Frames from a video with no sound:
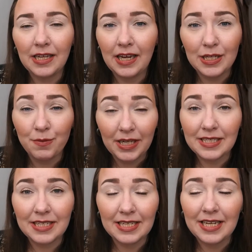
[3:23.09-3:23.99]
las
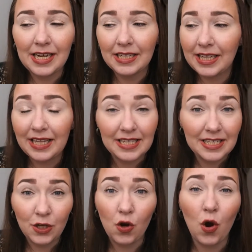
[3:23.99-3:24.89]
marcas las sacan cada
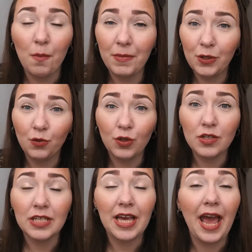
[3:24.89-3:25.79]
cinco
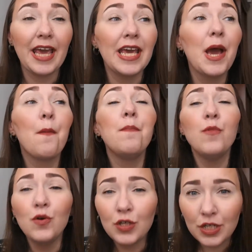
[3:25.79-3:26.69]
minutos y hay
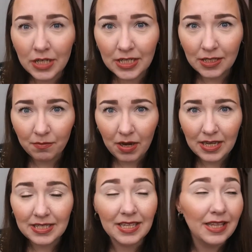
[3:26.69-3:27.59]

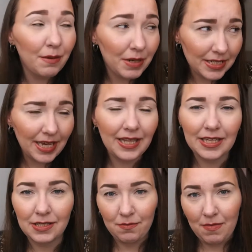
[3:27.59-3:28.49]
muchísimas,
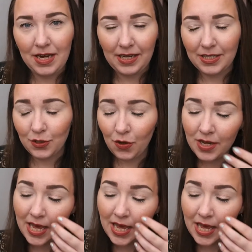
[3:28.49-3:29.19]
demasiadas marcas, ¿no?